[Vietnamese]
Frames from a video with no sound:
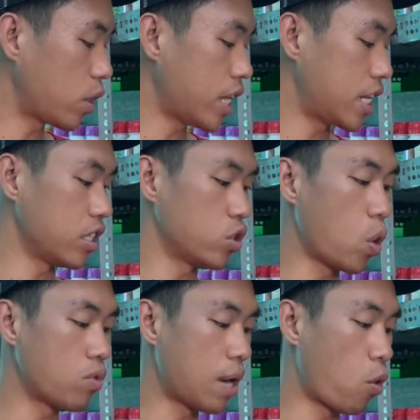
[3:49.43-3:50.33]
có thể sử
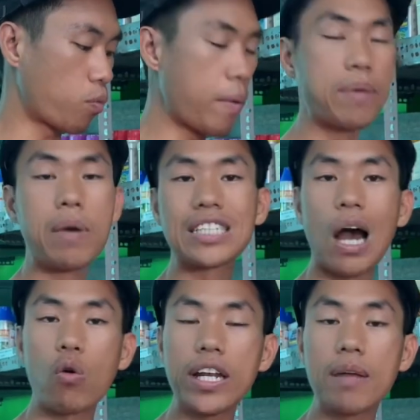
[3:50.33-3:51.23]
dụng được một bình
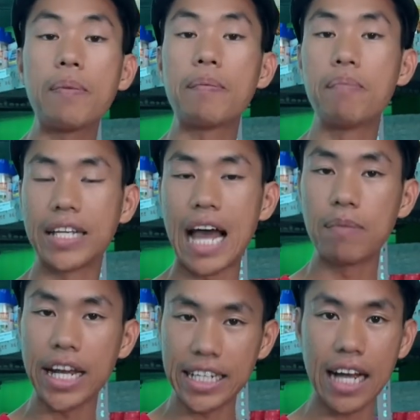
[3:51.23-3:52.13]
16 lít đến 18
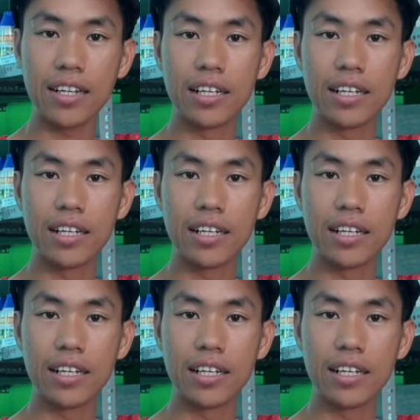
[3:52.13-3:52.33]
lít nhá.